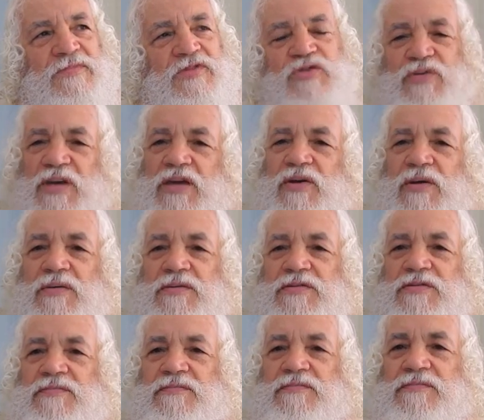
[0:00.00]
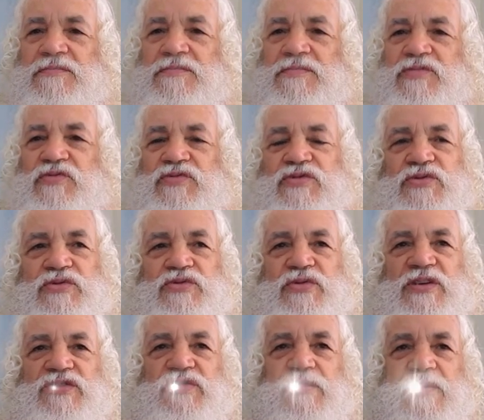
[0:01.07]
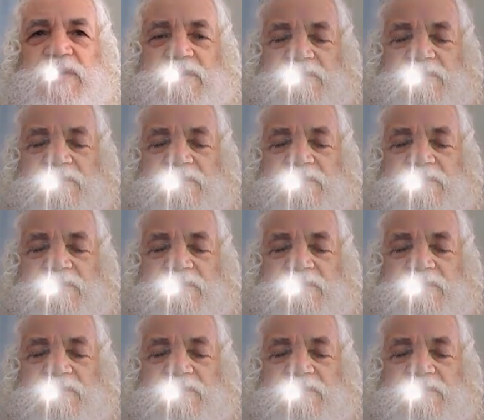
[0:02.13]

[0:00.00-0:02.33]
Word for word: tu récoltes tout ce que tu as semé.